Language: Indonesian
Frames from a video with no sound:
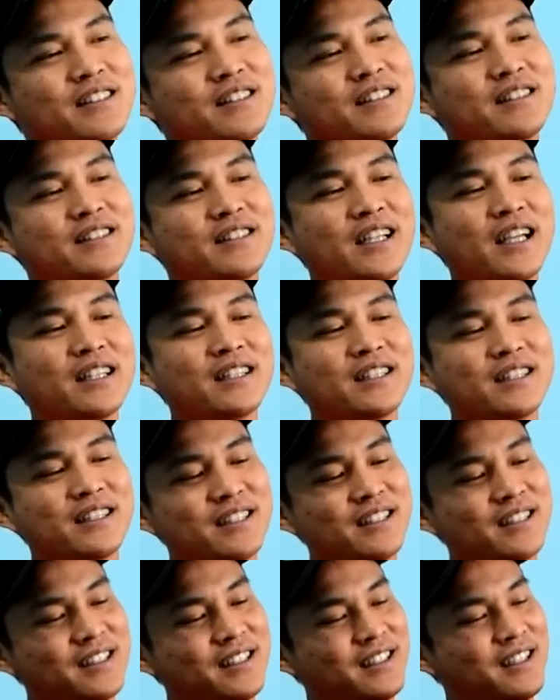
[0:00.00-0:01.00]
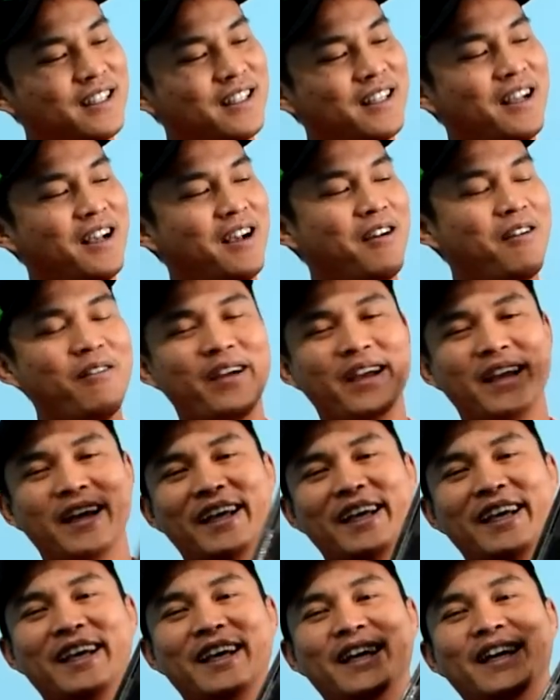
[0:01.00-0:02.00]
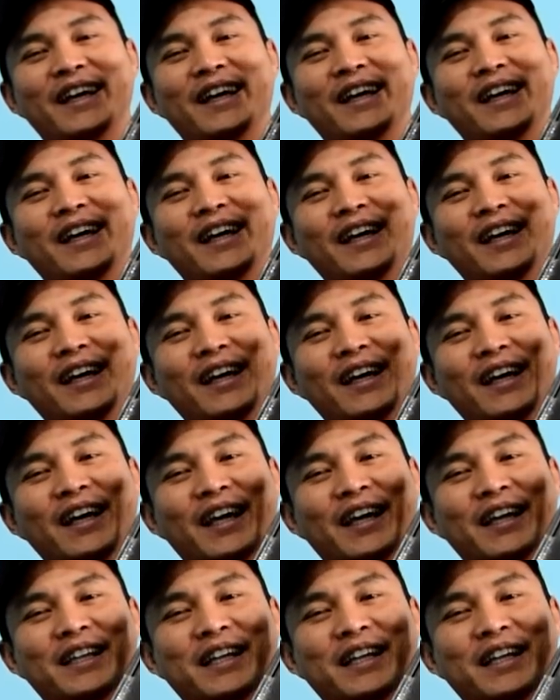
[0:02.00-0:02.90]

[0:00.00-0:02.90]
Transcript: Set. Wih,